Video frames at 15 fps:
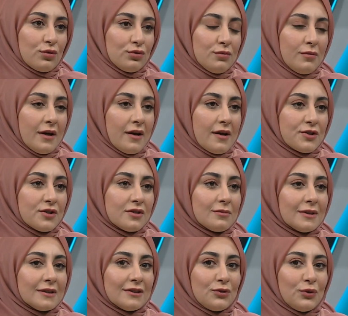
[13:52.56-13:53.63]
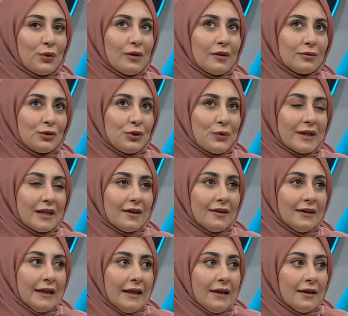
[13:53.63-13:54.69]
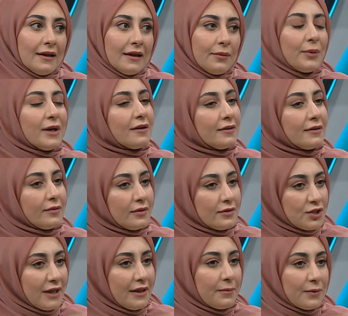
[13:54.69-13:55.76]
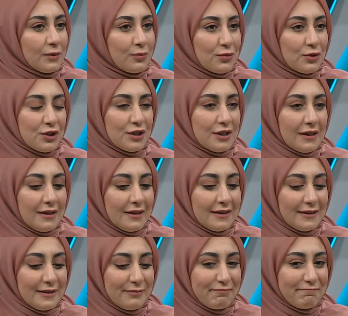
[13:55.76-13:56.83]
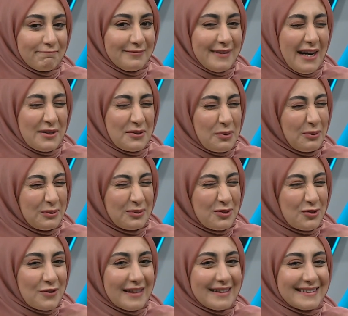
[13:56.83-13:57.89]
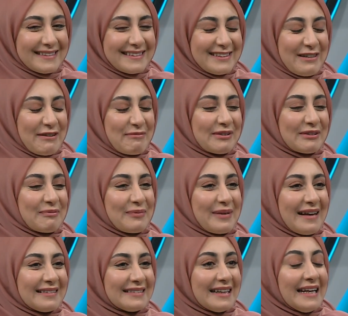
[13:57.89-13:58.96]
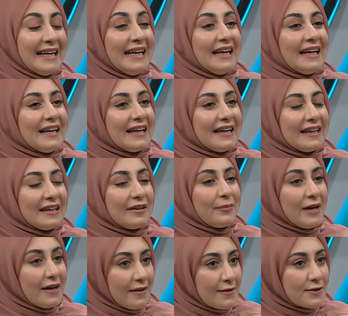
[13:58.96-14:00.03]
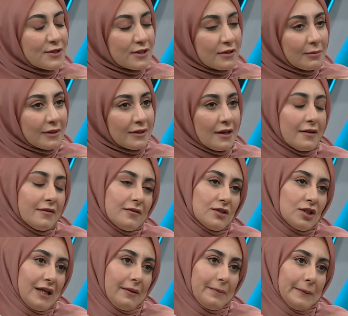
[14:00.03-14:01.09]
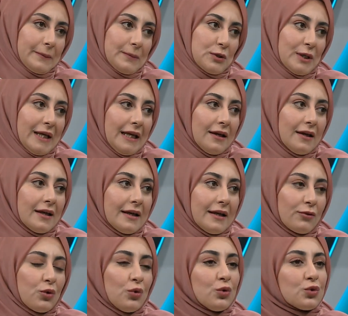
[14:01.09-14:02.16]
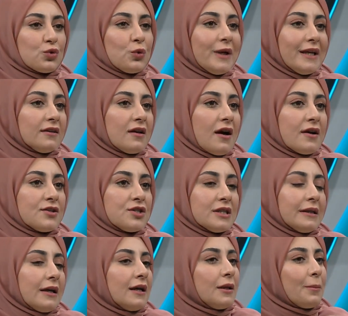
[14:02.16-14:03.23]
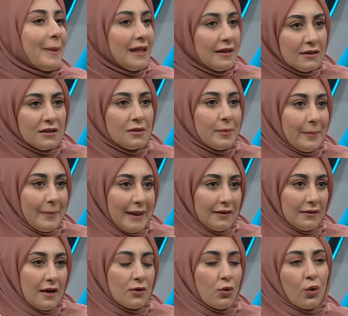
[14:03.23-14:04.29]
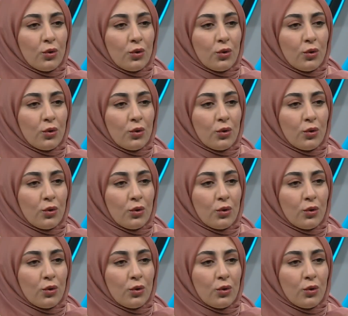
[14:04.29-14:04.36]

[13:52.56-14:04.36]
okudum. Araştırmada Hı. diyor diyor ki e, bir e, şey yapılmış. E, nerede olduğunu şu an hatırlayamadım bir anda e, bir araştırmada şey yapılmış. Ee, günlük su ihtiyacı hani belirli bir miktar